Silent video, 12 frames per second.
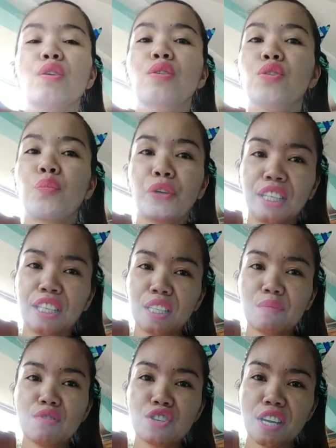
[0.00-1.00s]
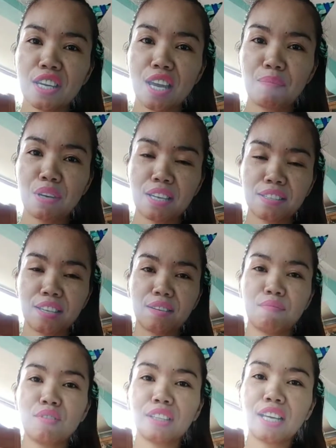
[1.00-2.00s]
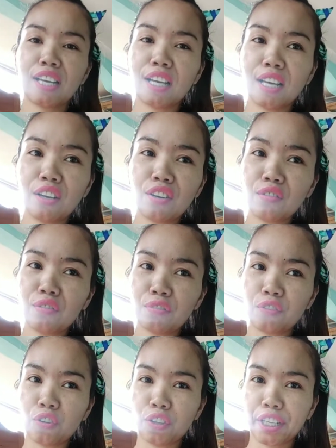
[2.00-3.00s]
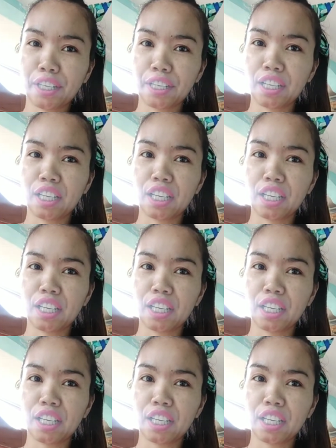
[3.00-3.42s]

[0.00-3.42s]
So pwede nimo siya i-apply sa imong nang for